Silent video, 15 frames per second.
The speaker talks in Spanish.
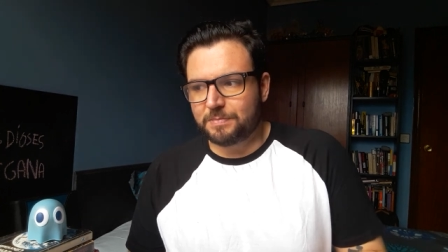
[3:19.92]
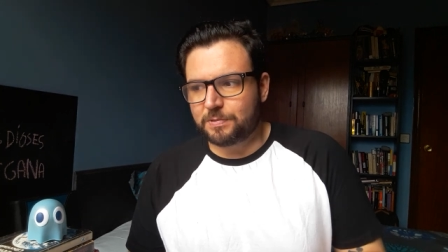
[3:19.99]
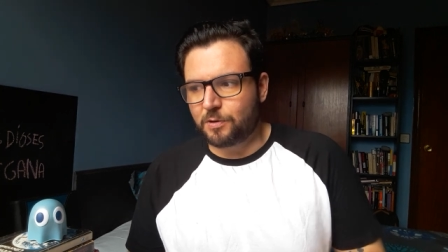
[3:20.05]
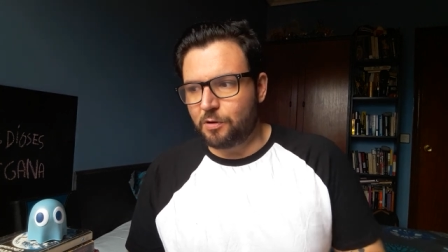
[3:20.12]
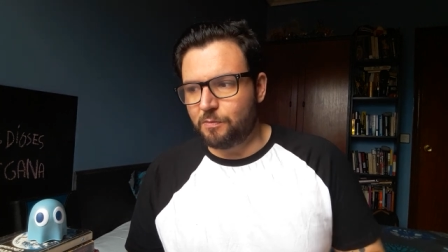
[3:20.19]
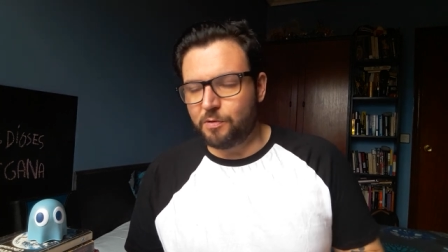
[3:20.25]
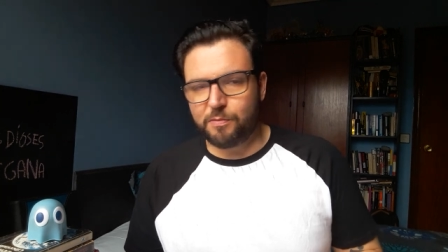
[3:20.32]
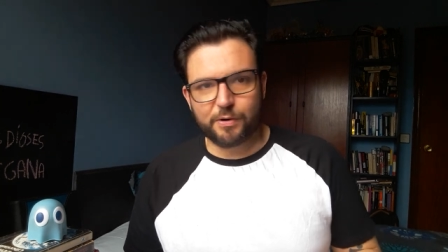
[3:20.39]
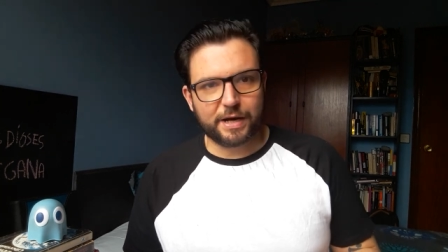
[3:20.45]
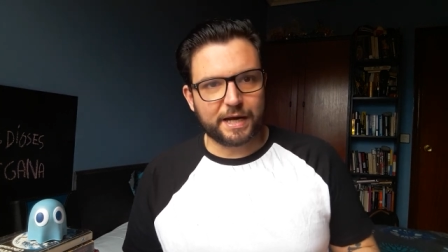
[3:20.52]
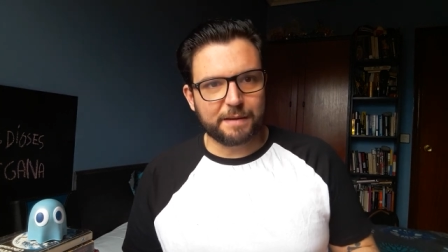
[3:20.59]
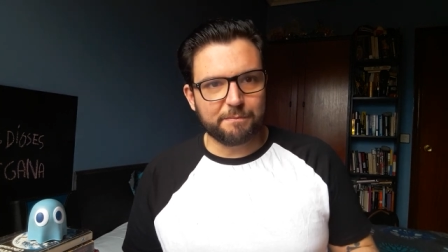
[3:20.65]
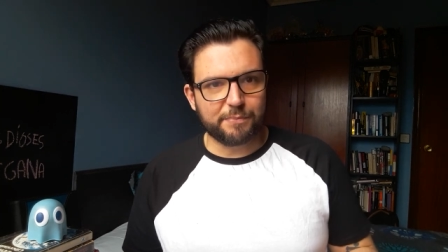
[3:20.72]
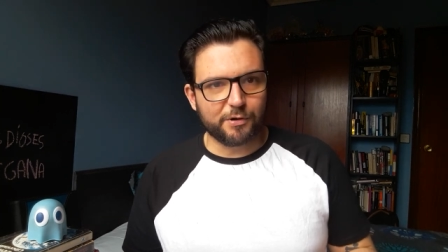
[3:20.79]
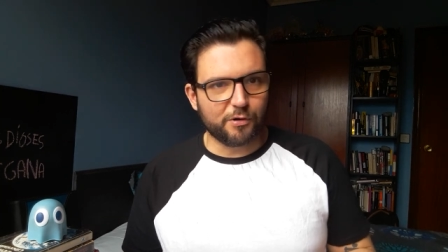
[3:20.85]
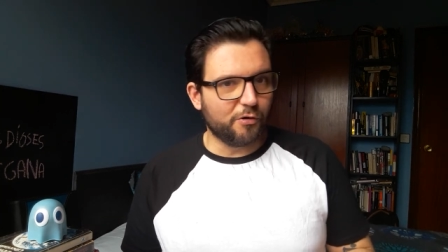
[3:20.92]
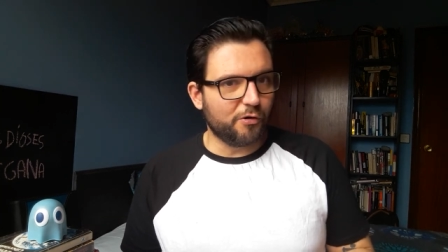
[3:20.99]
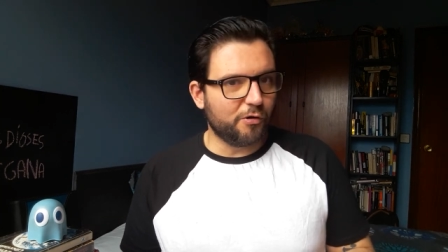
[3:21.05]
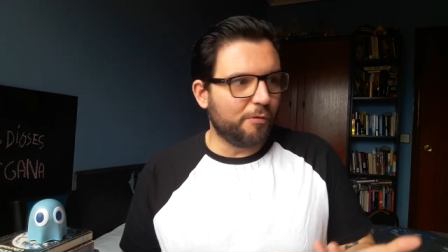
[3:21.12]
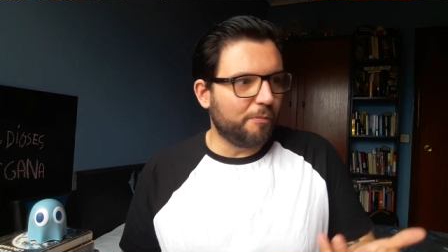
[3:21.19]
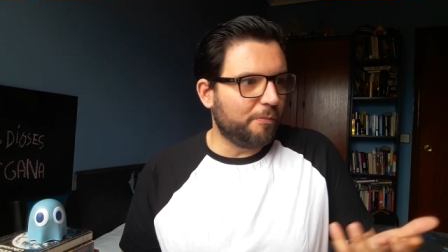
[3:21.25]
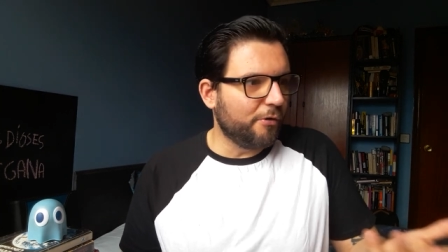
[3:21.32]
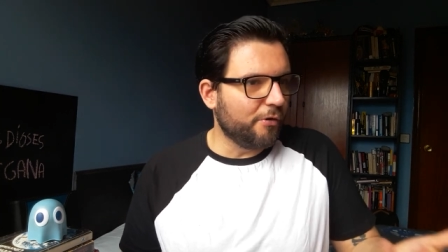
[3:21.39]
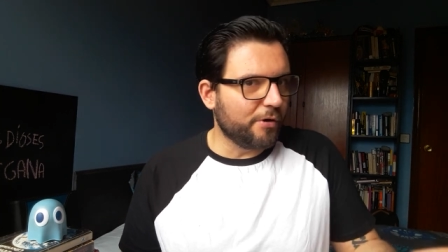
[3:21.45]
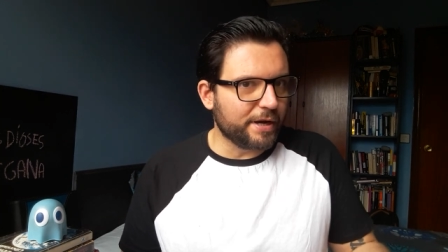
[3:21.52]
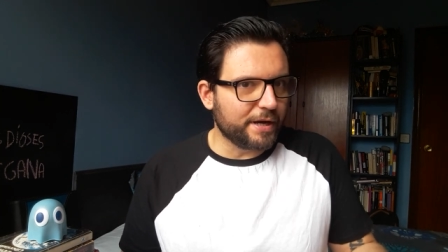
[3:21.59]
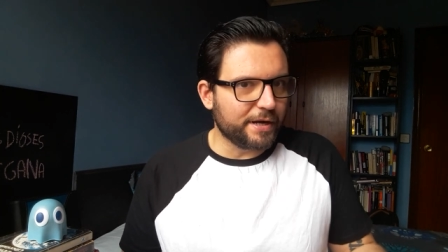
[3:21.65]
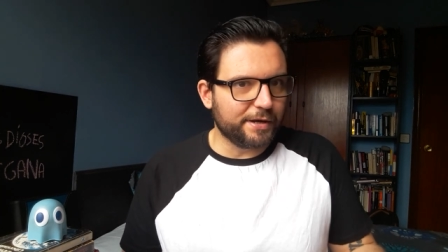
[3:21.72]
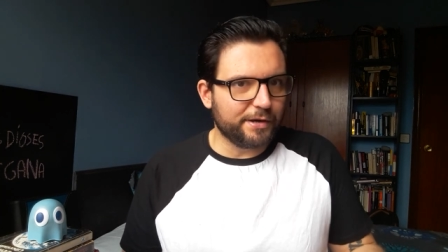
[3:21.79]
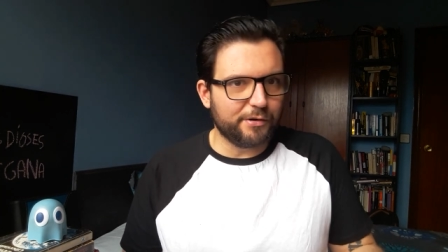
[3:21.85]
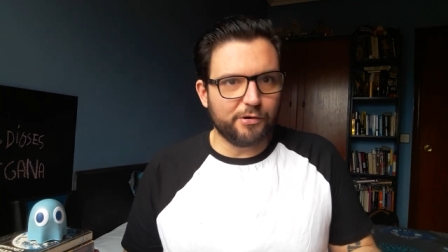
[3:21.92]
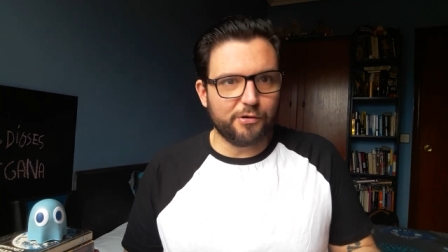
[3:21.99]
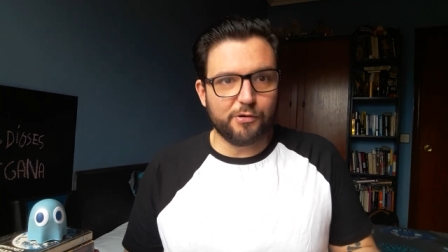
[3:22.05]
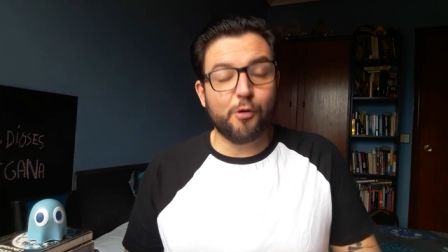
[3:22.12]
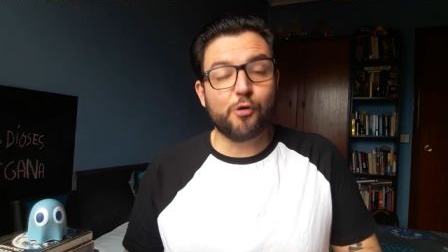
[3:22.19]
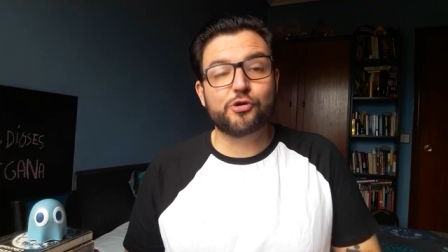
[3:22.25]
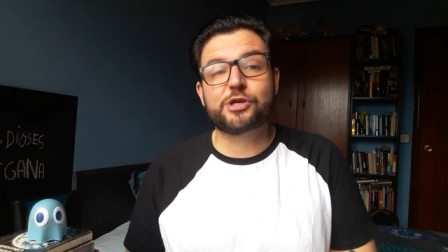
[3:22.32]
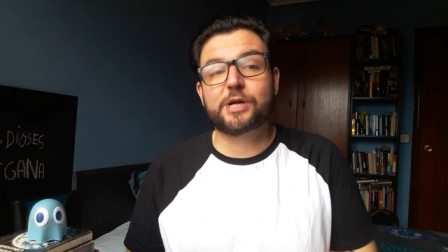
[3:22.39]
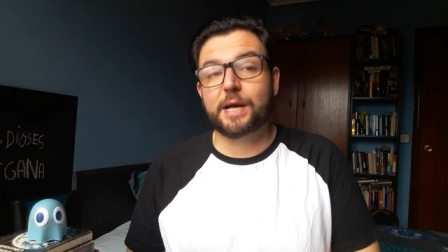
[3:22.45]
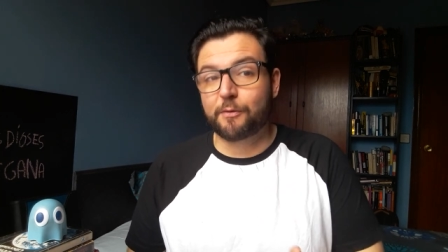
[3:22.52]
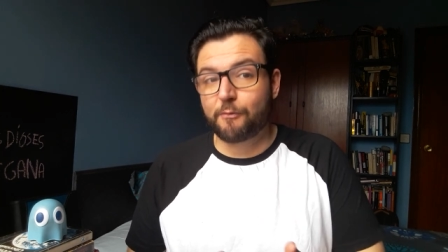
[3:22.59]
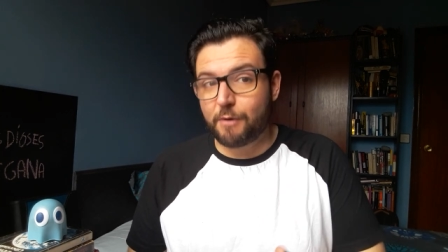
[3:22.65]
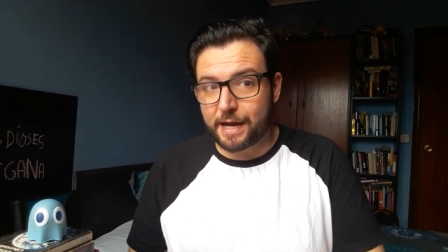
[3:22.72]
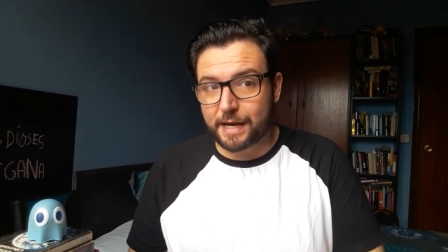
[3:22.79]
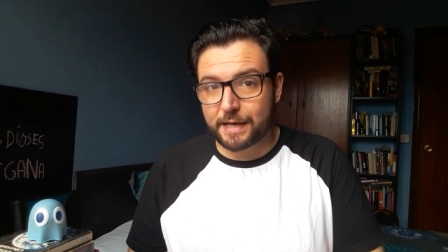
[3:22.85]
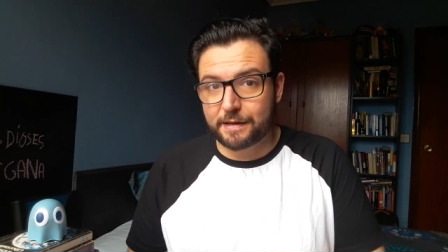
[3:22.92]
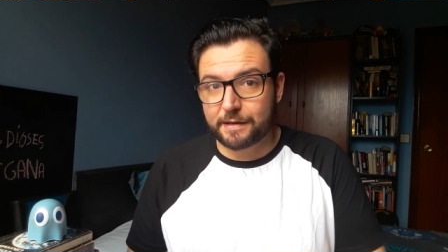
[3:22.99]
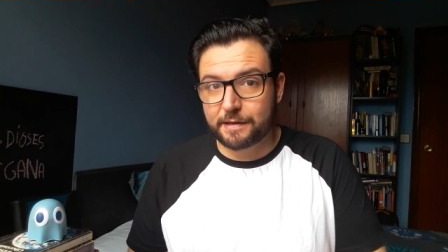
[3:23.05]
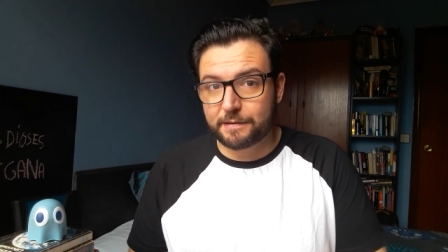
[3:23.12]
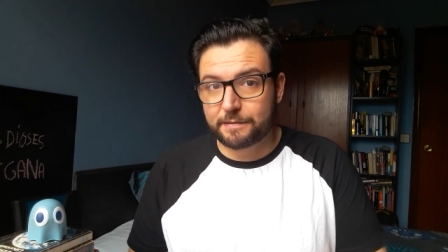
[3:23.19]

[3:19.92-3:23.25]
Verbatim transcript: como por ejemplo Poe o Oscar Wilde.